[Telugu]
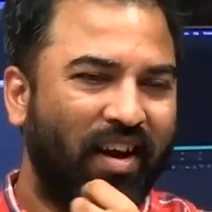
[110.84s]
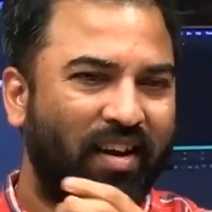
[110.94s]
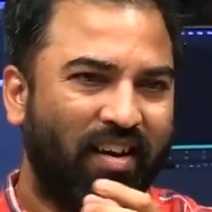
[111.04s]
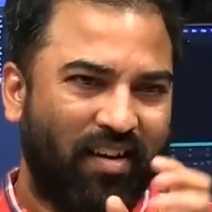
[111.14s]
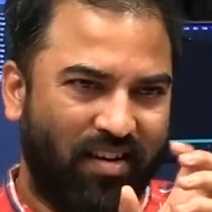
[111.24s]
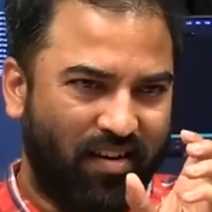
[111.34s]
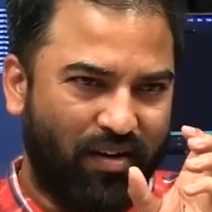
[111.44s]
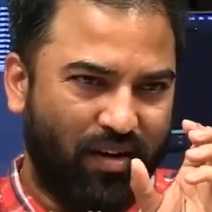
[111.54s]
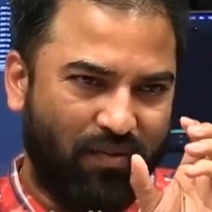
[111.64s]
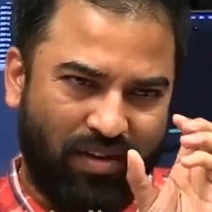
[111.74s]
ఆయన
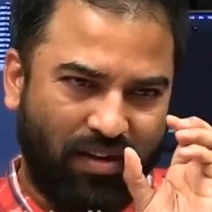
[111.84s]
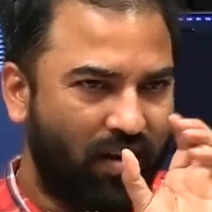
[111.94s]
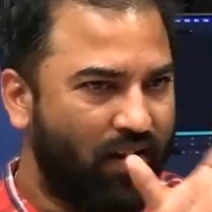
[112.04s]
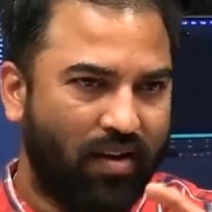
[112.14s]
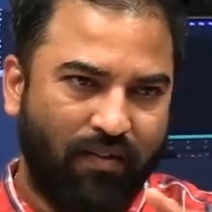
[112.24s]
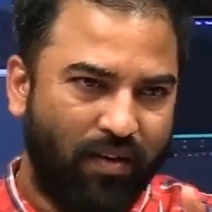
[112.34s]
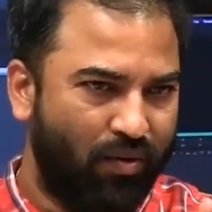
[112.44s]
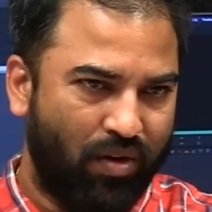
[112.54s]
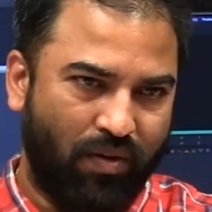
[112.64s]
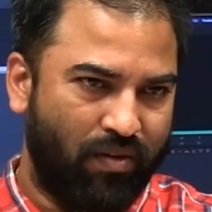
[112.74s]
నిజంగా
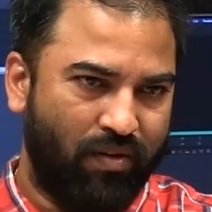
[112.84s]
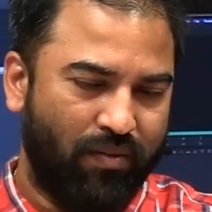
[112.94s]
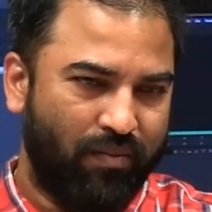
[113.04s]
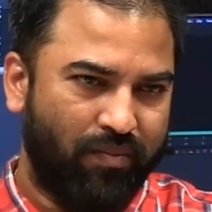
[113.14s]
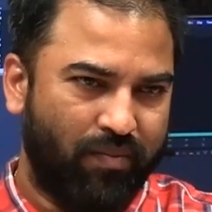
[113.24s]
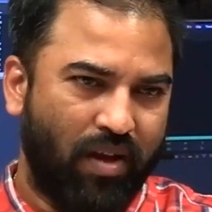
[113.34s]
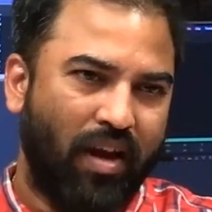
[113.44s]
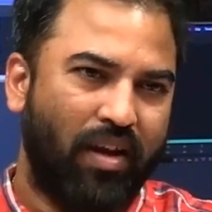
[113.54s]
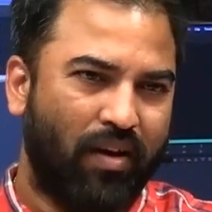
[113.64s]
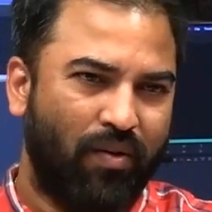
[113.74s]
కావాలనుకునేవాళ్ళు
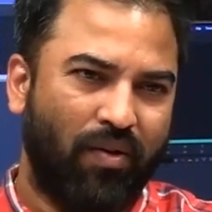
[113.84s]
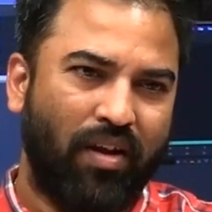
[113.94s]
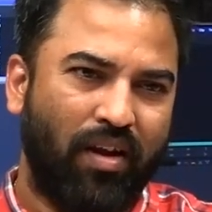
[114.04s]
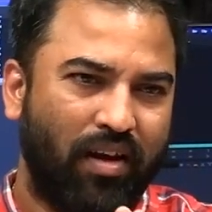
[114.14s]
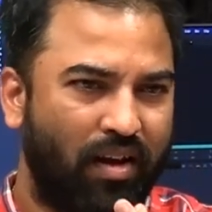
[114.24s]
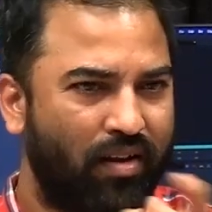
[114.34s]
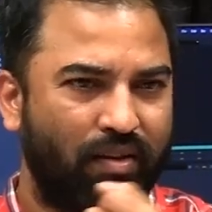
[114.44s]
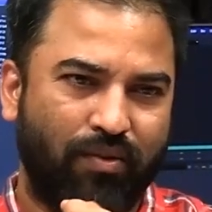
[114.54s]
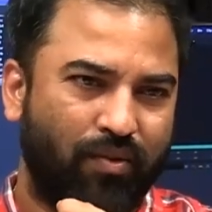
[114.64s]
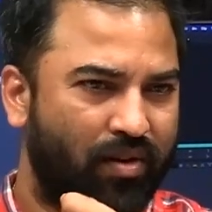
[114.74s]
ఆయన ఎక్కడున్నా ఆయన
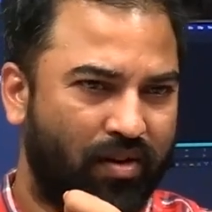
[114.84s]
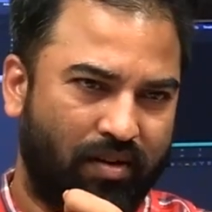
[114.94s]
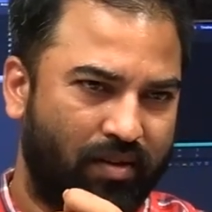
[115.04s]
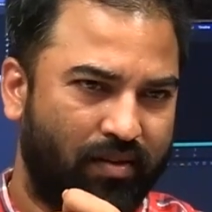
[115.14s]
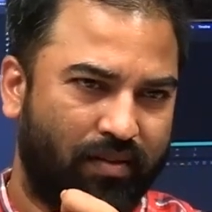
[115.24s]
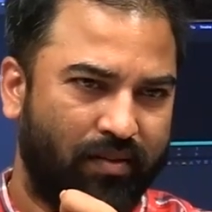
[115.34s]
అలాగే తీసుకుంటున్నారండి